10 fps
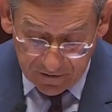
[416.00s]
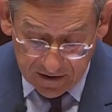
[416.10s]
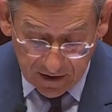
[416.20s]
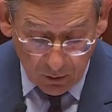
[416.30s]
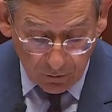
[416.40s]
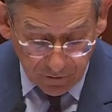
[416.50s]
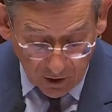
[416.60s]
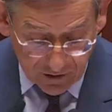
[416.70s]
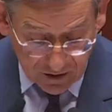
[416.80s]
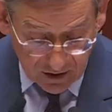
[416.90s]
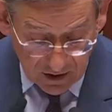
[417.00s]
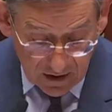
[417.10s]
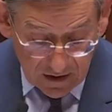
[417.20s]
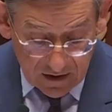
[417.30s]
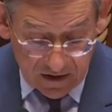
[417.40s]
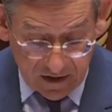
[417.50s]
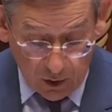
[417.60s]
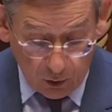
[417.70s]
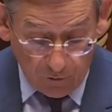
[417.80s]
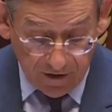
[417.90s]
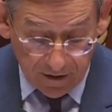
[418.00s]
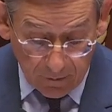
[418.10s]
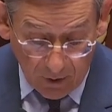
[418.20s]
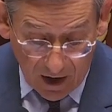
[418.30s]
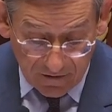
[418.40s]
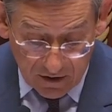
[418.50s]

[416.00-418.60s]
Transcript: éviter le vote. Si le gouvernement